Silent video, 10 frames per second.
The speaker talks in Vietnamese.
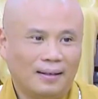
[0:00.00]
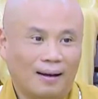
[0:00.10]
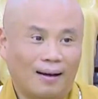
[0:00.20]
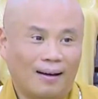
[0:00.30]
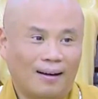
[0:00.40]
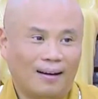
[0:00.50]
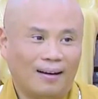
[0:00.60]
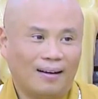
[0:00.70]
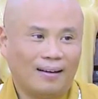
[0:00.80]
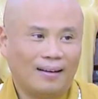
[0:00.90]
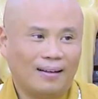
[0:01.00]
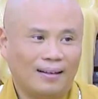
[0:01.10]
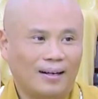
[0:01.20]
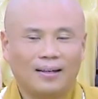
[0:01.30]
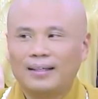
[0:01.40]
À,
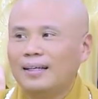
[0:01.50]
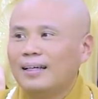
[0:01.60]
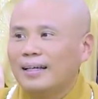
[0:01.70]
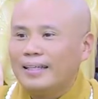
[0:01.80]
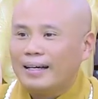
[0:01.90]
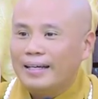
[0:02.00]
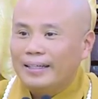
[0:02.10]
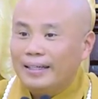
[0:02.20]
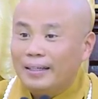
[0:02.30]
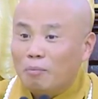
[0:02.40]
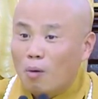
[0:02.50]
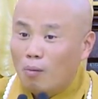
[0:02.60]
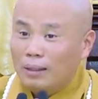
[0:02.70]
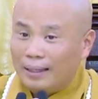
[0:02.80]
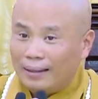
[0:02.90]
rồi bây giờ đi
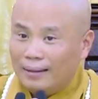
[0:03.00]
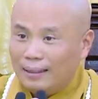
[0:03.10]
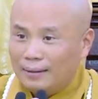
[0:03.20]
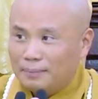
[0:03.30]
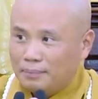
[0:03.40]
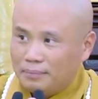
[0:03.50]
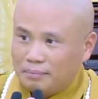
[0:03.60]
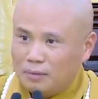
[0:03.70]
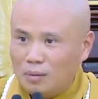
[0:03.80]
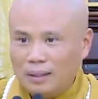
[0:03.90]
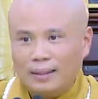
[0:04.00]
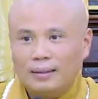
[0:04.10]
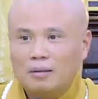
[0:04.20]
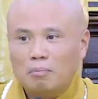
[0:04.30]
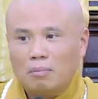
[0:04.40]
bốn chữ nè, bốn chữ
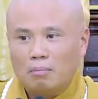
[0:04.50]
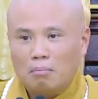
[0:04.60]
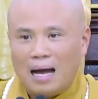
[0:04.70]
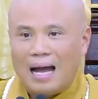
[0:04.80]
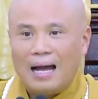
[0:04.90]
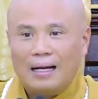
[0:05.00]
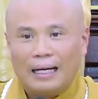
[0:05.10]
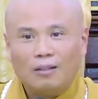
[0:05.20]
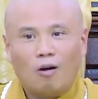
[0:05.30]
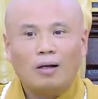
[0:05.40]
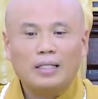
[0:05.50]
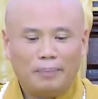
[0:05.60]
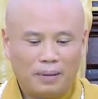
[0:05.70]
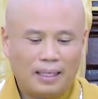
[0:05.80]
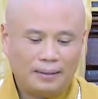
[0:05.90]
ba, cách khoảng
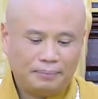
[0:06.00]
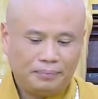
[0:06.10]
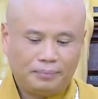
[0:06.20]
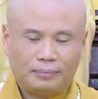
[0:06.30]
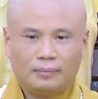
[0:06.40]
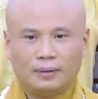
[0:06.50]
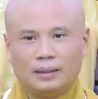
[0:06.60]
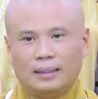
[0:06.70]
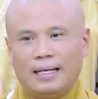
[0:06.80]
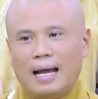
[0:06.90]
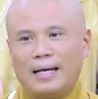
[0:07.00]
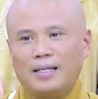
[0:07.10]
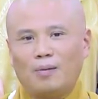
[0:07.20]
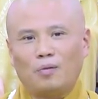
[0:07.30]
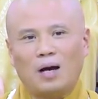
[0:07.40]
nhịp ra, đi hai
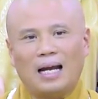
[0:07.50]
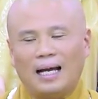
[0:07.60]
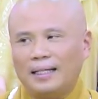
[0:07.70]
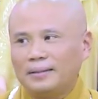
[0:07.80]
vòng qua lại.